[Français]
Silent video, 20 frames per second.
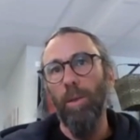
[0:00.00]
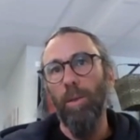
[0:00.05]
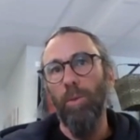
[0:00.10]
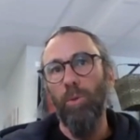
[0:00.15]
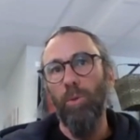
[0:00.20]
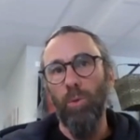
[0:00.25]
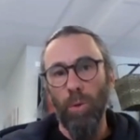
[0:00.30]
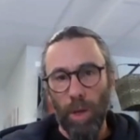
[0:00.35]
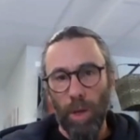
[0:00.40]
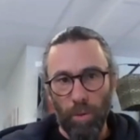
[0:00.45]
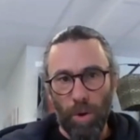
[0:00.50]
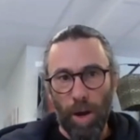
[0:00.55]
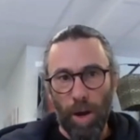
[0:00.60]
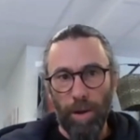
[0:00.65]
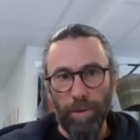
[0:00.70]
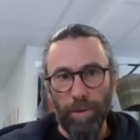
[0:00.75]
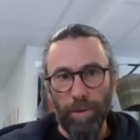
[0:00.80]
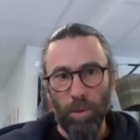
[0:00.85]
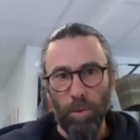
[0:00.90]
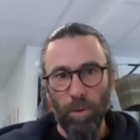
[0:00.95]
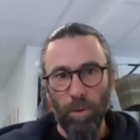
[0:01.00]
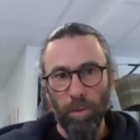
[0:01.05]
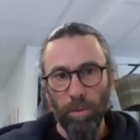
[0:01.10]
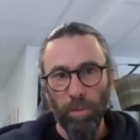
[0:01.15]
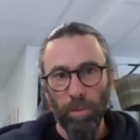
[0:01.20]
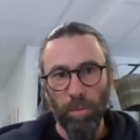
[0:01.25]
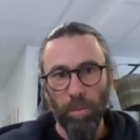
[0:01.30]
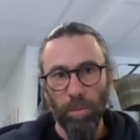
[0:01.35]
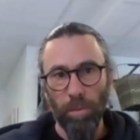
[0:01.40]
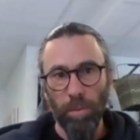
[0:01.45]
sur la Loire à vélo,
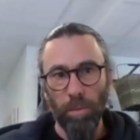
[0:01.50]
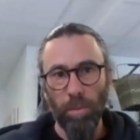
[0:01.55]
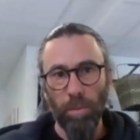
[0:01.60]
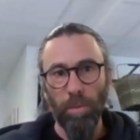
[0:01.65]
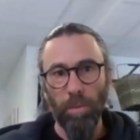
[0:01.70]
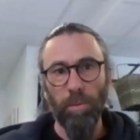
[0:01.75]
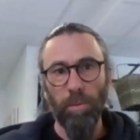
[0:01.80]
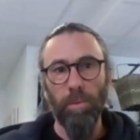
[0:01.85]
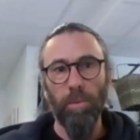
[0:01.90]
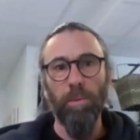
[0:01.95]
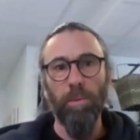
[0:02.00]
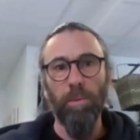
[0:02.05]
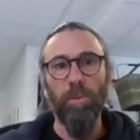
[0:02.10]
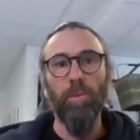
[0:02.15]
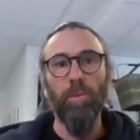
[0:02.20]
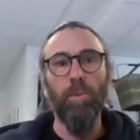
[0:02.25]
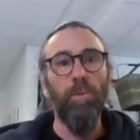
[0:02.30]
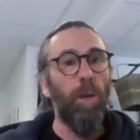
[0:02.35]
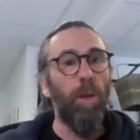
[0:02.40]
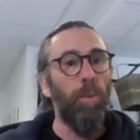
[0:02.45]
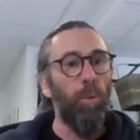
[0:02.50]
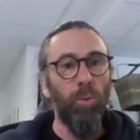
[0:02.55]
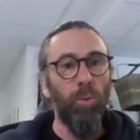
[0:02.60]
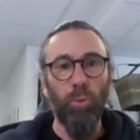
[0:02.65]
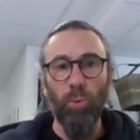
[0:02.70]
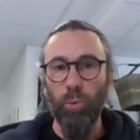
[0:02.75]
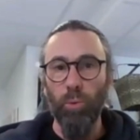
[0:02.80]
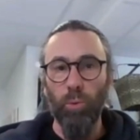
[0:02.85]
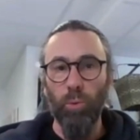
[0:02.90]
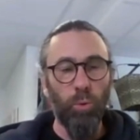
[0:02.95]
vraiment
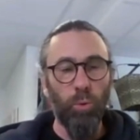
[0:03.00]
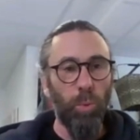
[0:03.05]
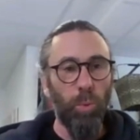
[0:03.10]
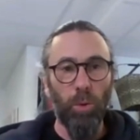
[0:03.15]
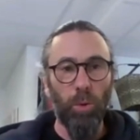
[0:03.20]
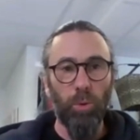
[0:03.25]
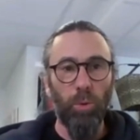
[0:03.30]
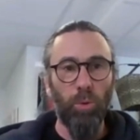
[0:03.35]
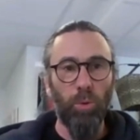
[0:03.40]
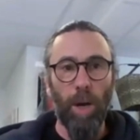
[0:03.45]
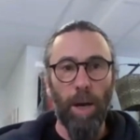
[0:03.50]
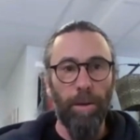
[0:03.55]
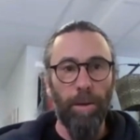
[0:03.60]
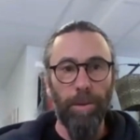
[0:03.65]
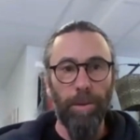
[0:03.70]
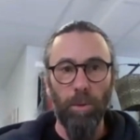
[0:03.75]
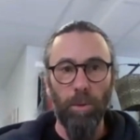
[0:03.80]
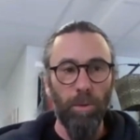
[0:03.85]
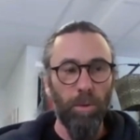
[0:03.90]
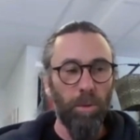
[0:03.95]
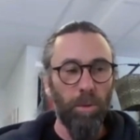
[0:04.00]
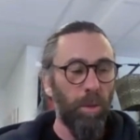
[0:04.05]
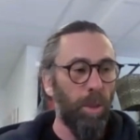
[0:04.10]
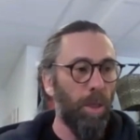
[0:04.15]
tout, bord de Loire à vélo.